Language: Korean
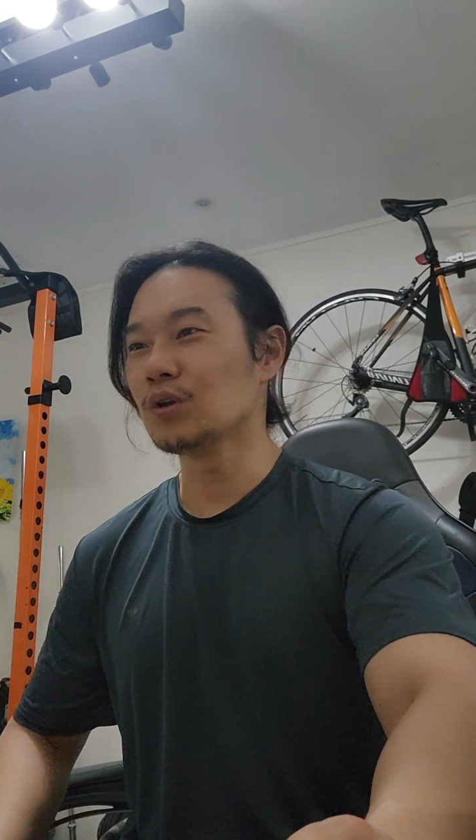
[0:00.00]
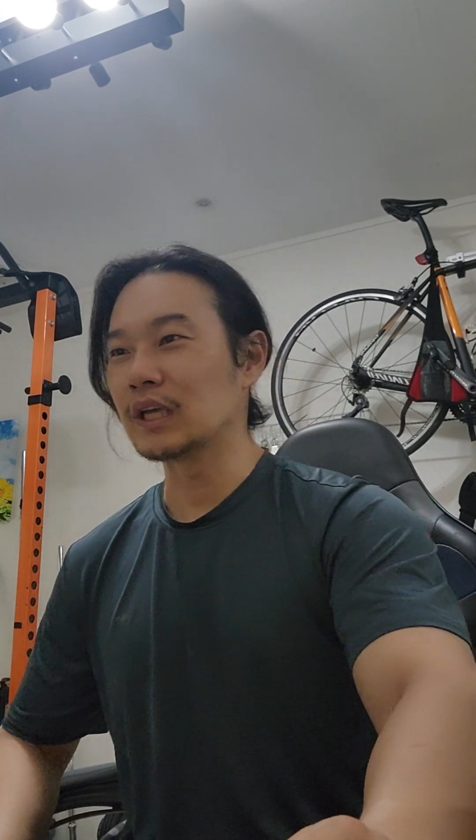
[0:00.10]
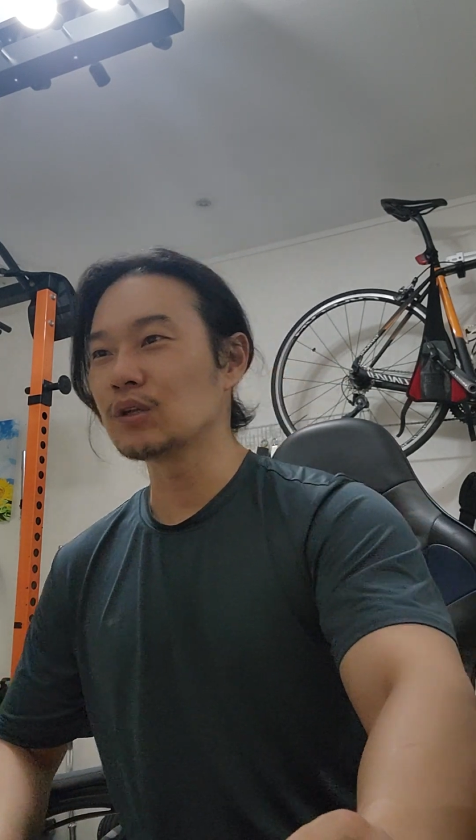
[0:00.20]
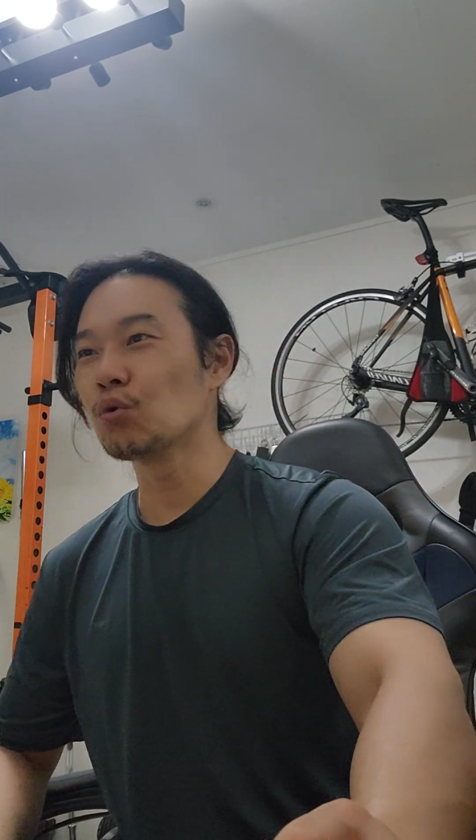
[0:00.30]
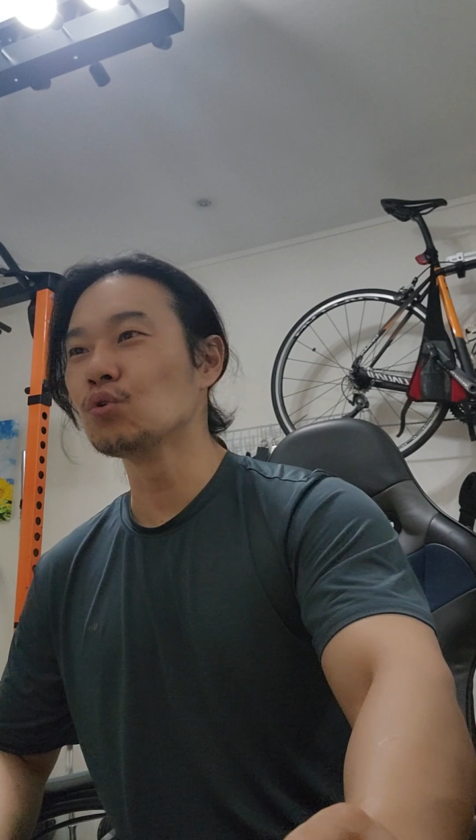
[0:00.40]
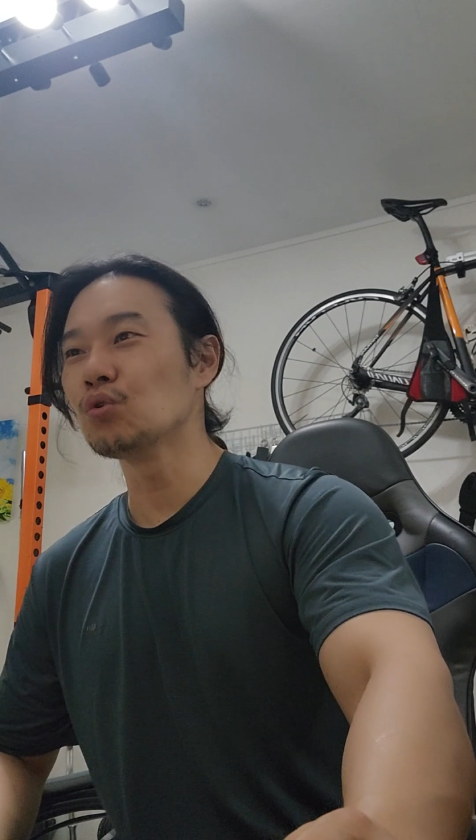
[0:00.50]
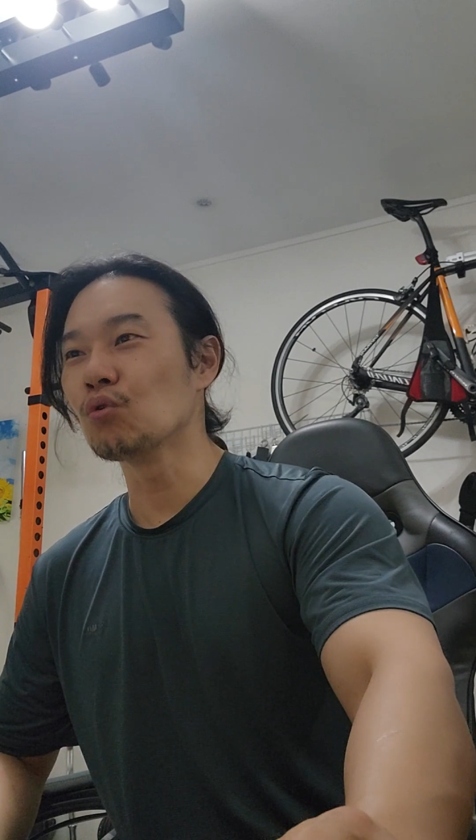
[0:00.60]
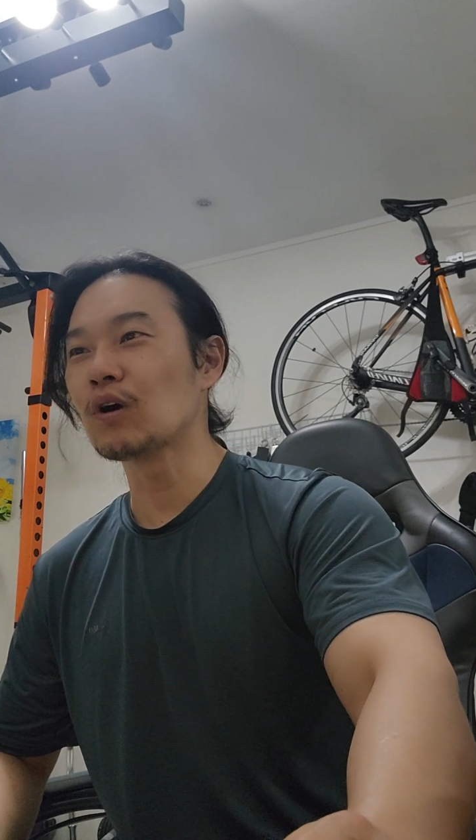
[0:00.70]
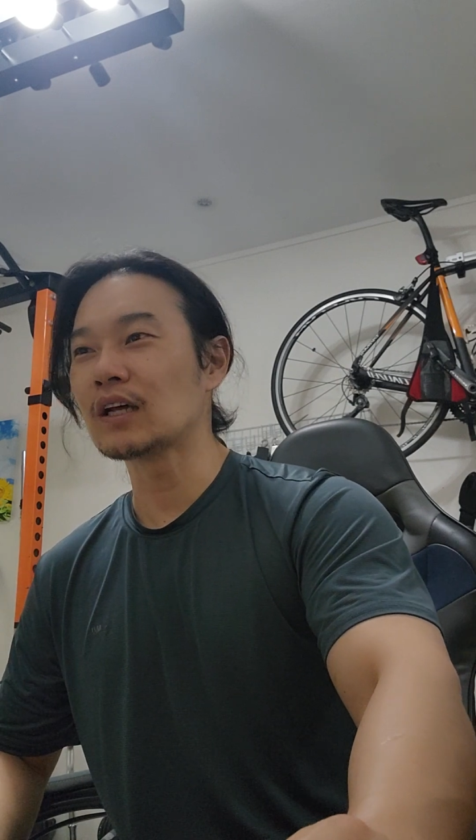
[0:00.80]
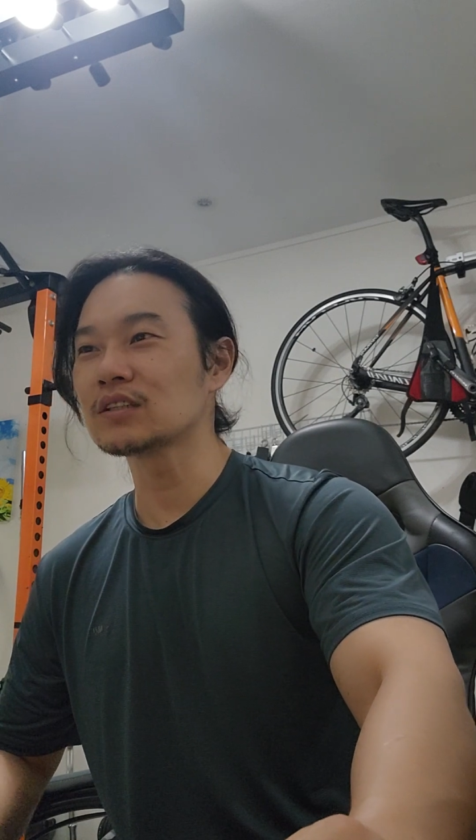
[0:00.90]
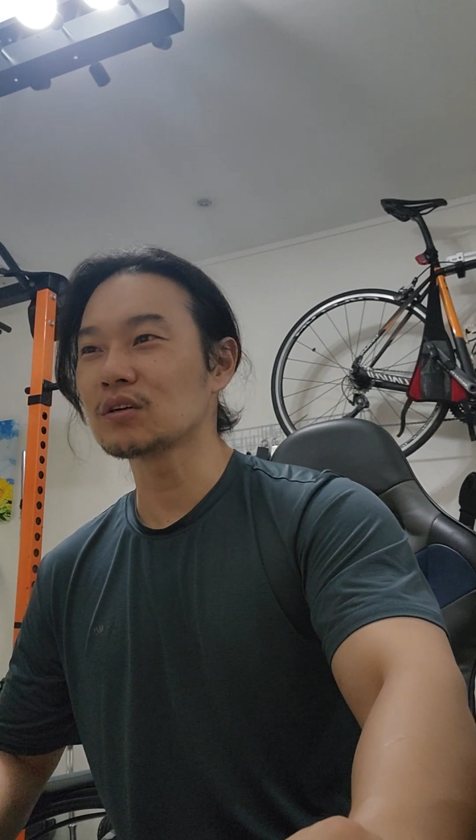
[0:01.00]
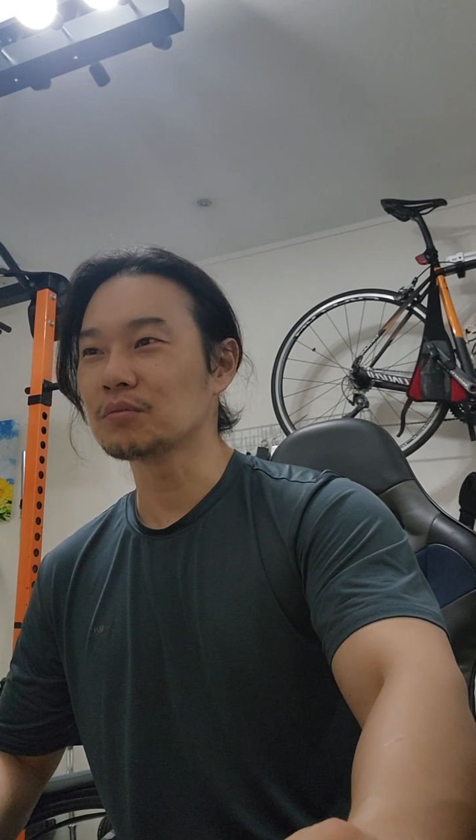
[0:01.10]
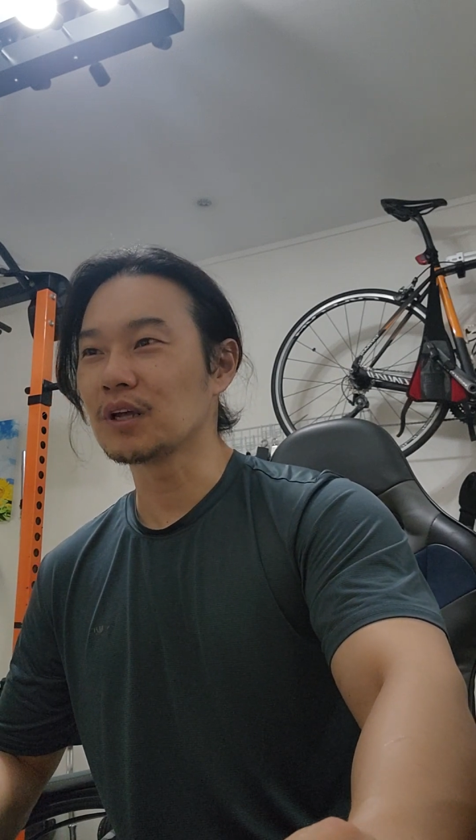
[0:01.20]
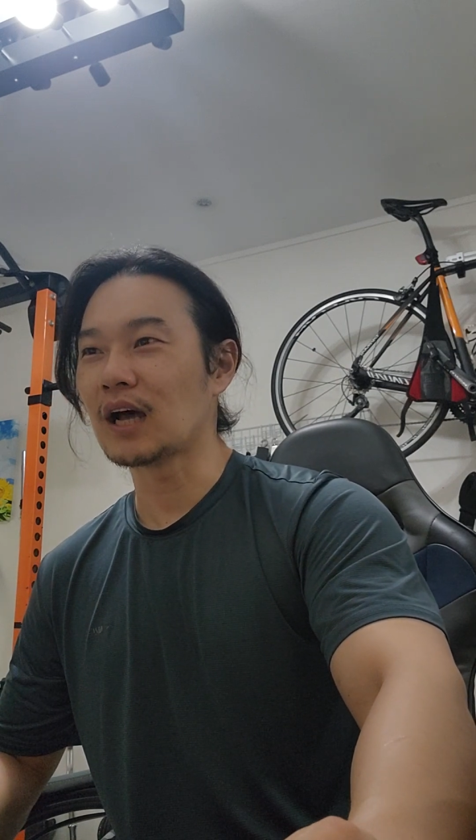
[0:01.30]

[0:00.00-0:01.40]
얘기, 돈 요구하는 겁니다.